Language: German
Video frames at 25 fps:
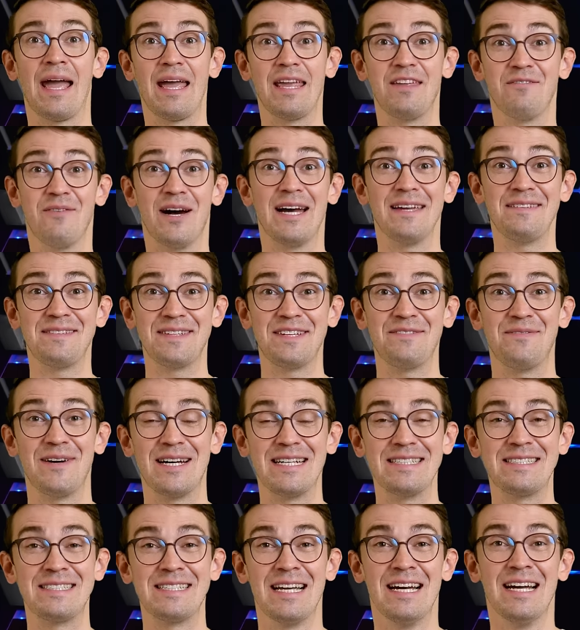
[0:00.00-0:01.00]
Ich weiß, ich
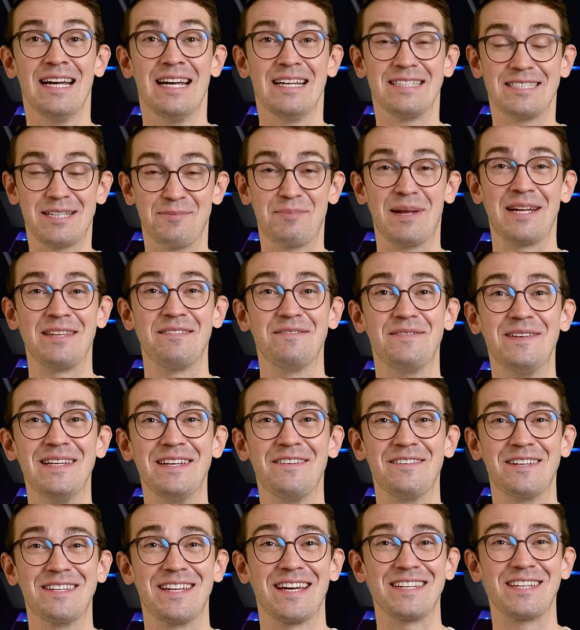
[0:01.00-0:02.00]
weiß, es gibt ganz
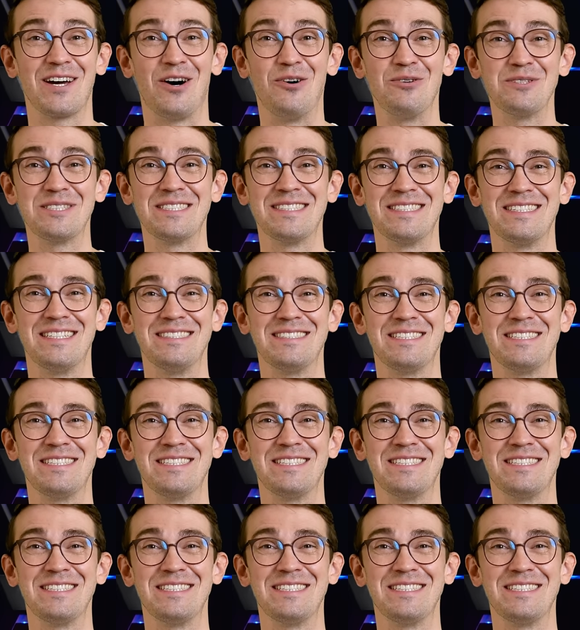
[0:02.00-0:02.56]
viele da draußen,